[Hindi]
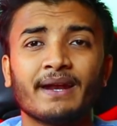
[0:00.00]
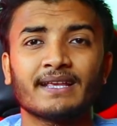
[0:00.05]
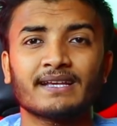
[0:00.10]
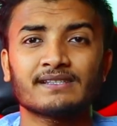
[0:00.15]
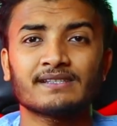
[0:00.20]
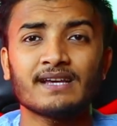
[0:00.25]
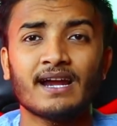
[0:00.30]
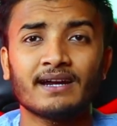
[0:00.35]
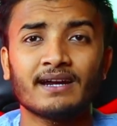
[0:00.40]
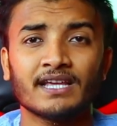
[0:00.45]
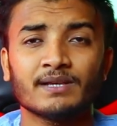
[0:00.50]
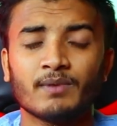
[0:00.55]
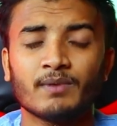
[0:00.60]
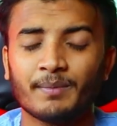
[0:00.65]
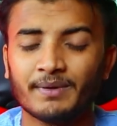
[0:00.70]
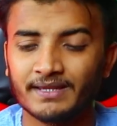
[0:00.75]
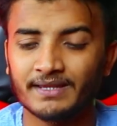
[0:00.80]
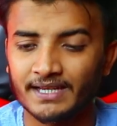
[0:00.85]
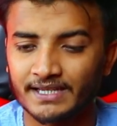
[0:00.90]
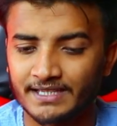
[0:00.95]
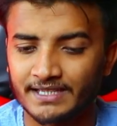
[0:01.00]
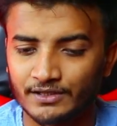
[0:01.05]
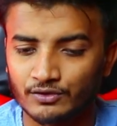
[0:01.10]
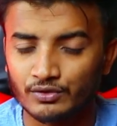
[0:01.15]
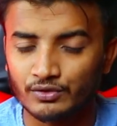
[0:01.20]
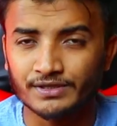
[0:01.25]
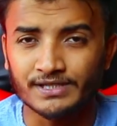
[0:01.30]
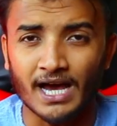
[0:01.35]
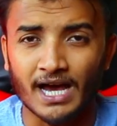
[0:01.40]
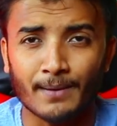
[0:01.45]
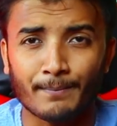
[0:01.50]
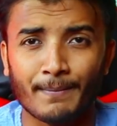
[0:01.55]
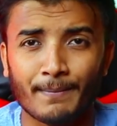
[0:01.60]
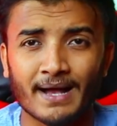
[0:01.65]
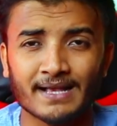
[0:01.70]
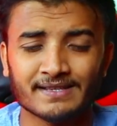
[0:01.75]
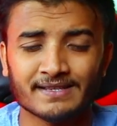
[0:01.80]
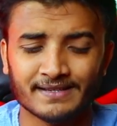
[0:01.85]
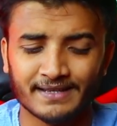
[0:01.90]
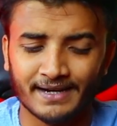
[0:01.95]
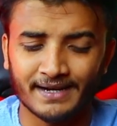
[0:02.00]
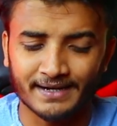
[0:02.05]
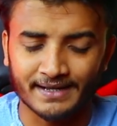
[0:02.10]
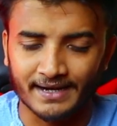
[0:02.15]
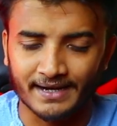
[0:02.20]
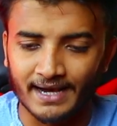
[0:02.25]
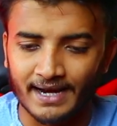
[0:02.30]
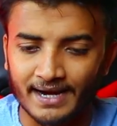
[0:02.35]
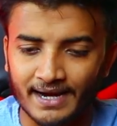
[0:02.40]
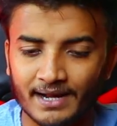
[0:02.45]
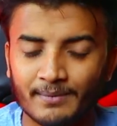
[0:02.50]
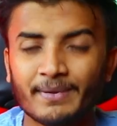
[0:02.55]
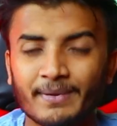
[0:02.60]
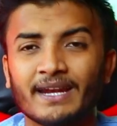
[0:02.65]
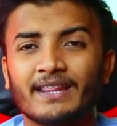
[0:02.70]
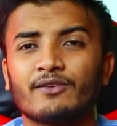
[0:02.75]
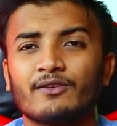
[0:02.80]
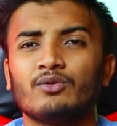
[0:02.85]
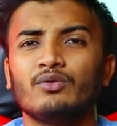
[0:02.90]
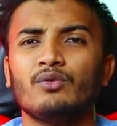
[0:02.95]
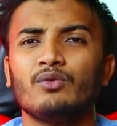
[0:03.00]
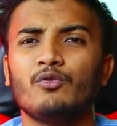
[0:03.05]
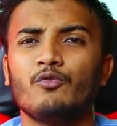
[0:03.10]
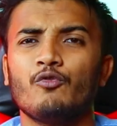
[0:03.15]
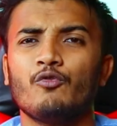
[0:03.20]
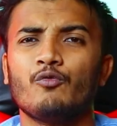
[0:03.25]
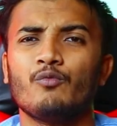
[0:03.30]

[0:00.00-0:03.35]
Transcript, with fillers: मेरे जैसा अंदाज में भी देख सकते हो चार पाँच सिलेक्ट कर लेना मैंने देखो